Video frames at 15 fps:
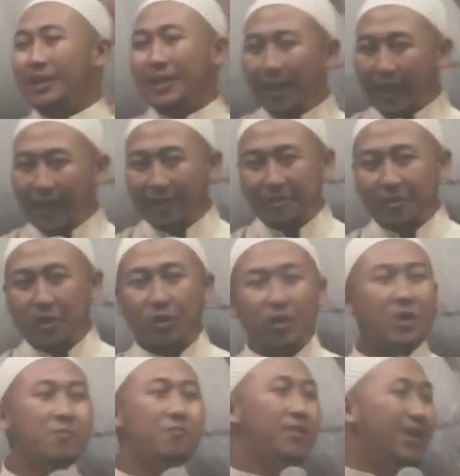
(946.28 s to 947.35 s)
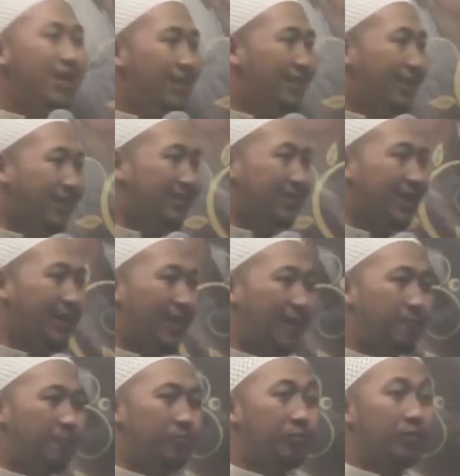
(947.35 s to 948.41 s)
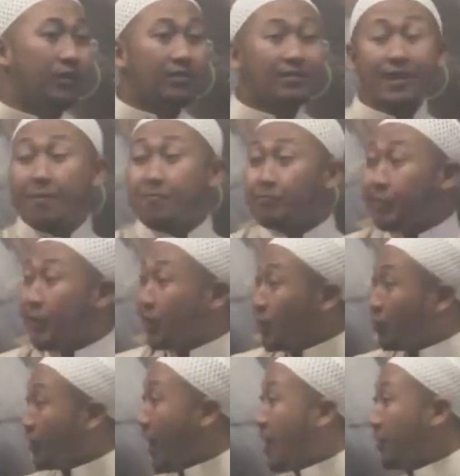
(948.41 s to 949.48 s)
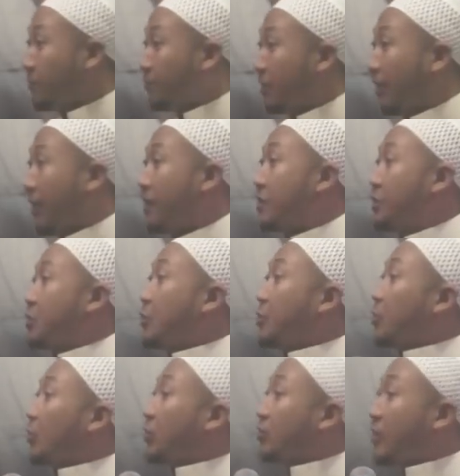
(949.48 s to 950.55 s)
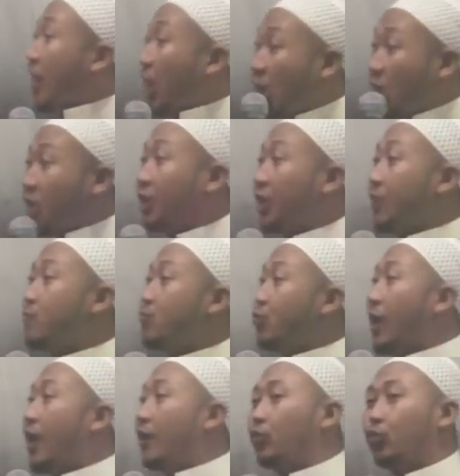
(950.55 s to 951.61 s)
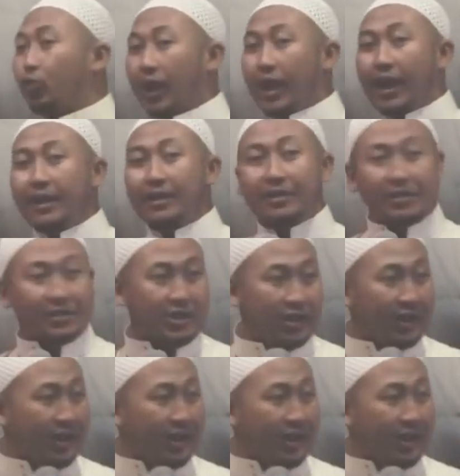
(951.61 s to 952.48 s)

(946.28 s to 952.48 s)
ini kak, nikmat rasana sampai neng tarim nih kak, saking libur Al-Quran ki